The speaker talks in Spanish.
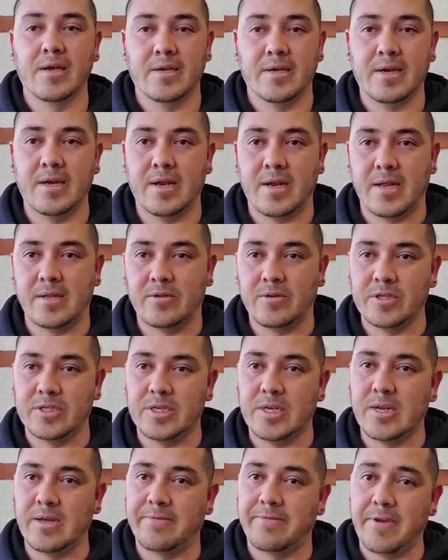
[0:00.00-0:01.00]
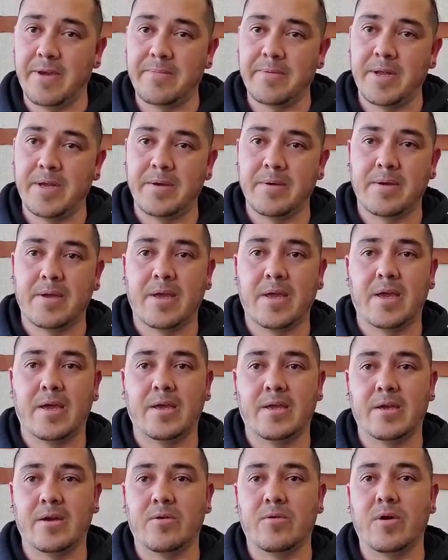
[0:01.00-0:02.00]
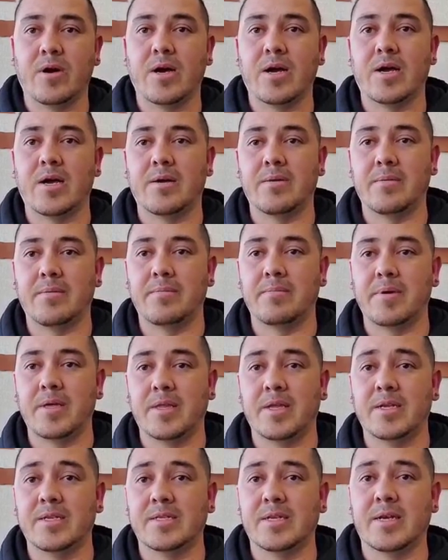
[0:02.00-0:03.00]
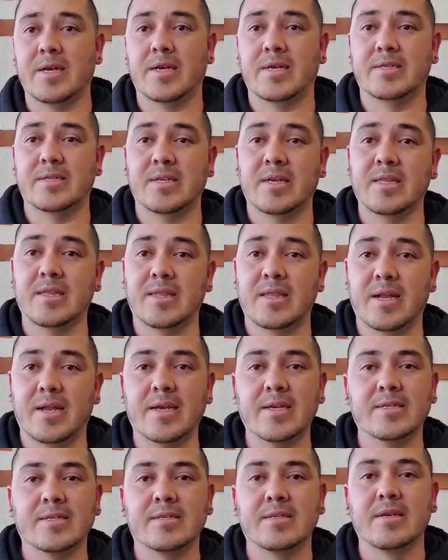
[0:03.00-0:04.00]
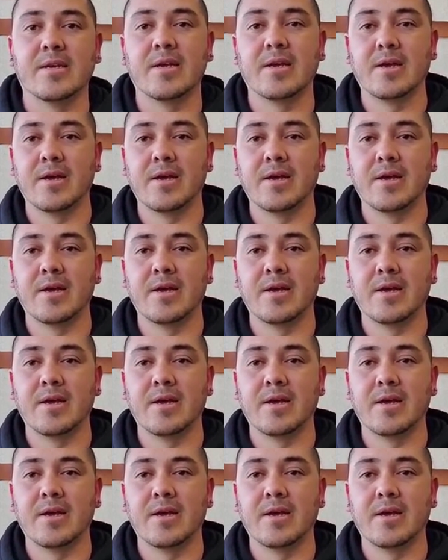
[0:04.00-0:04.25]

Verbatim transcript: y en la noche la fiebre que llegó a medirse a 103